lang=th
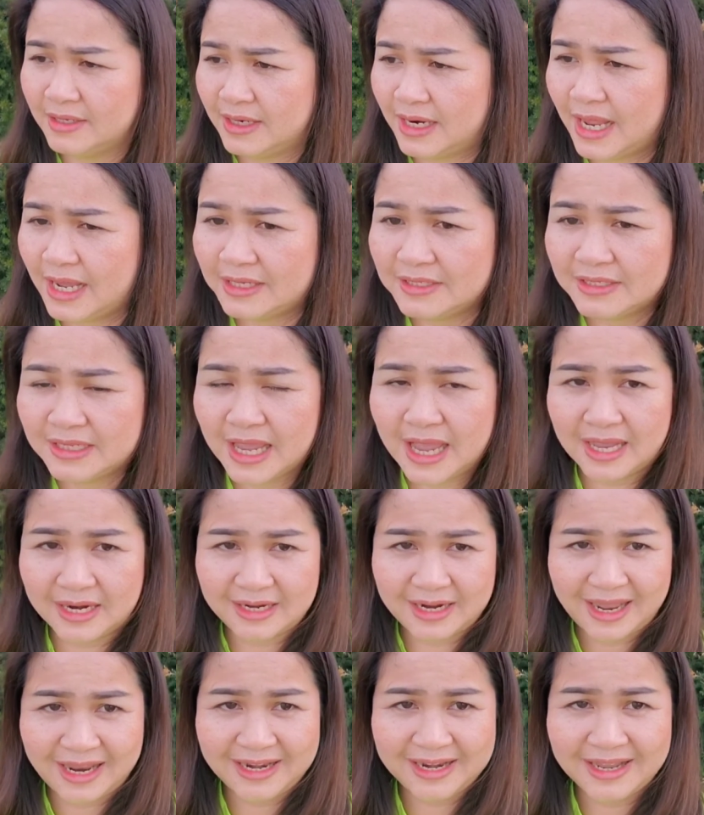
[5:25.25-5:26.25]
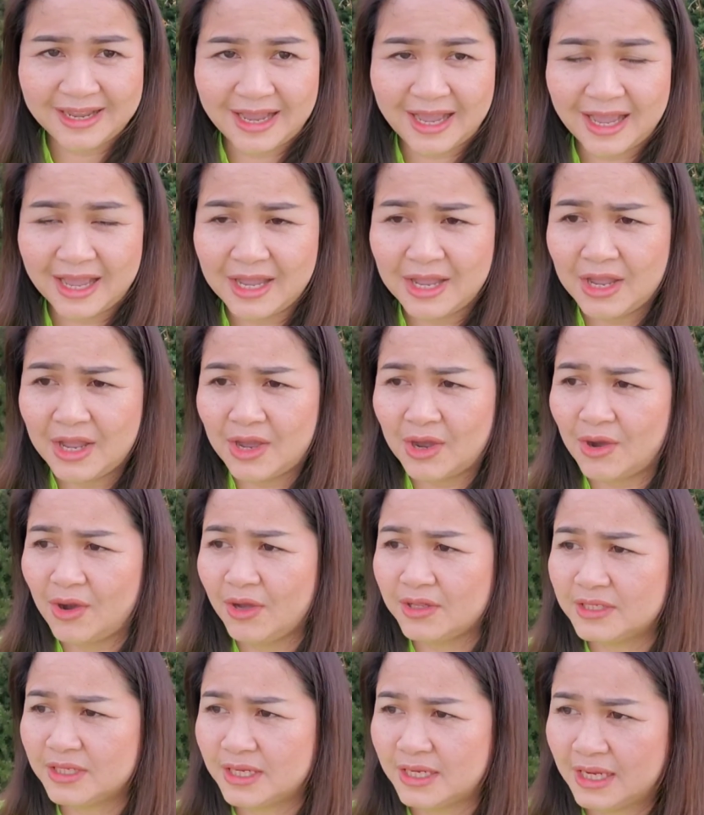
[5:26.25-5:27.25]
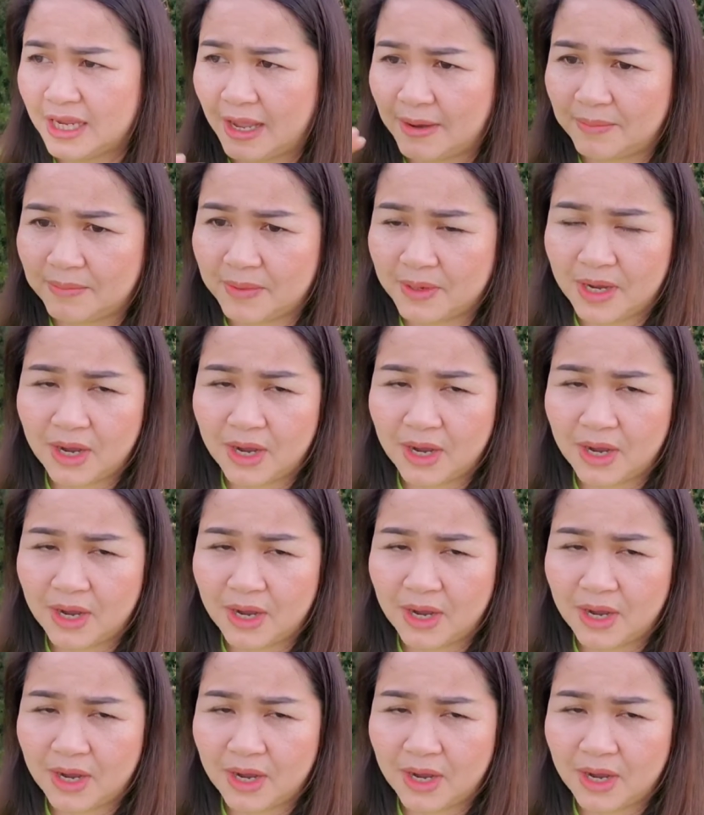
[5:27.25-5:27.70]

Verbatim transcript: หลังจากนั้นนะคะก็จะกลับ